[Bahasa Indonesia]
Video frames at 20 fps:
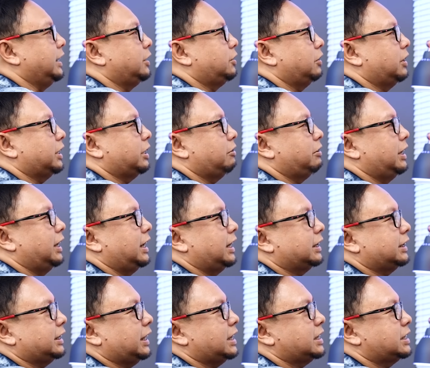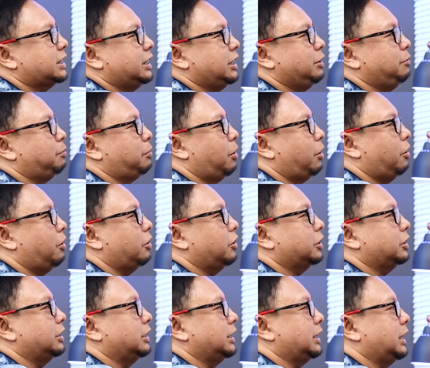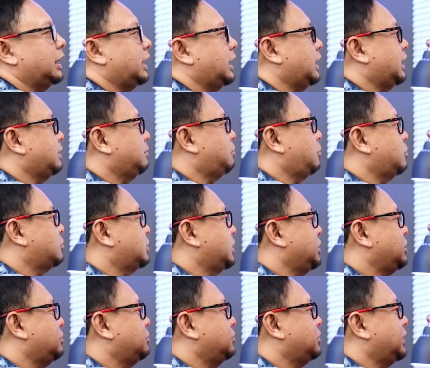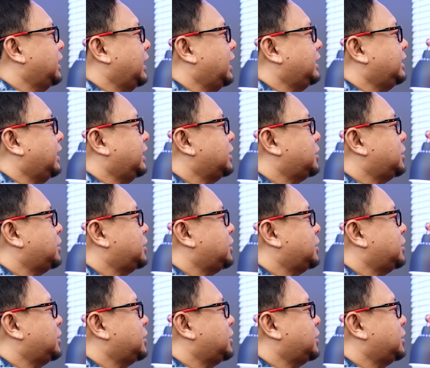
itu kita udah ngetes keyboard dan mouse-nya juga dan